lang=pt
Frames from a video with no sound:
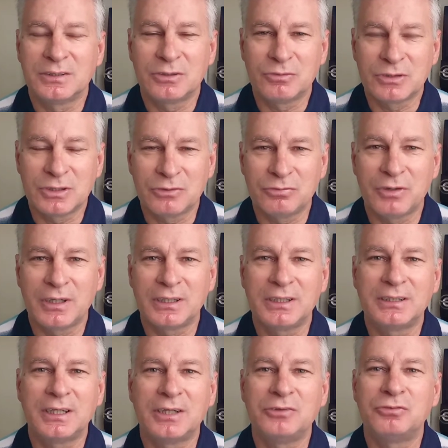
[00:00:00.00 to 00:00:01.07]
Se você fala
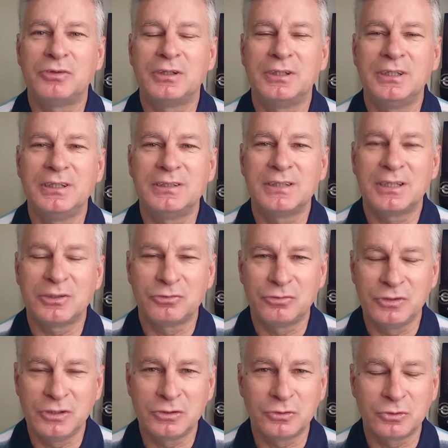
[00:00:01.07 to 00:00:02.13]
que está infeliz, ela
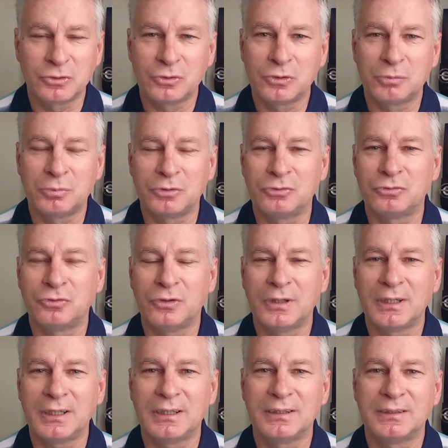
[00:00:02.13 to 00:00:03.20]
finge um choro por
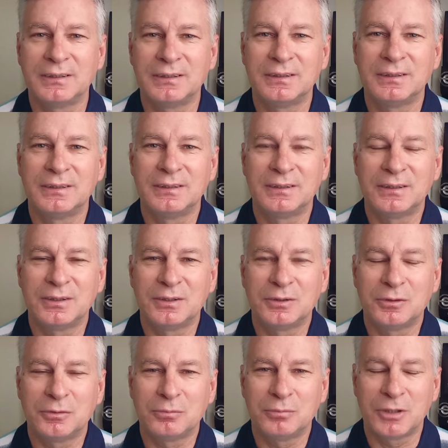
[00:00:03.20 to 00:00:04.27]
fora,
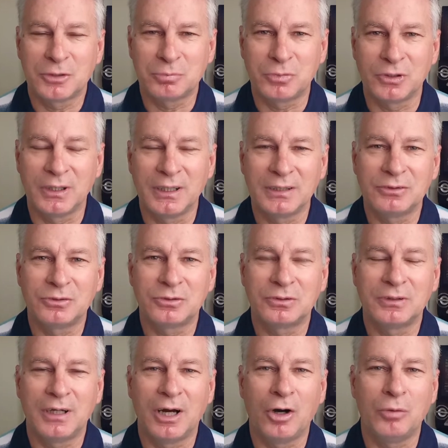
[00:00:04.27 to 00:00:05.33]
mas por dentro
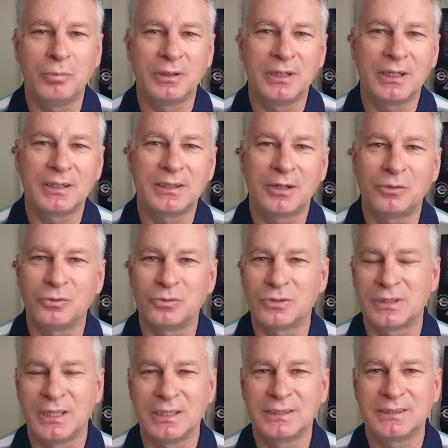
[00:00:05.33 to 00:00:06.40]
a alma dela está com os
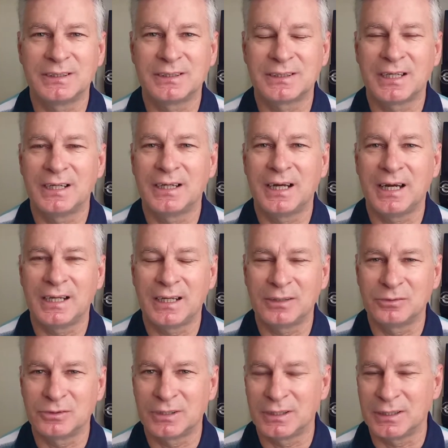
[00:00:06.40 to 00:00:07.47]
dentes
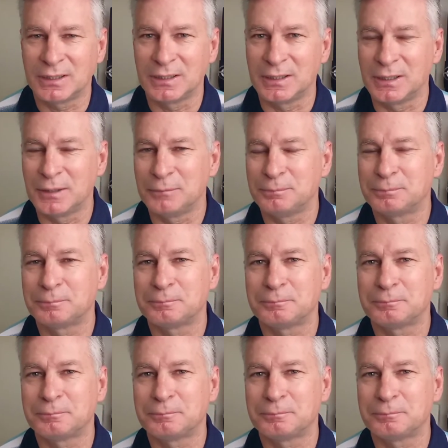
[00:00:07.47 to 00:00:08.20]
escancarados de alegria.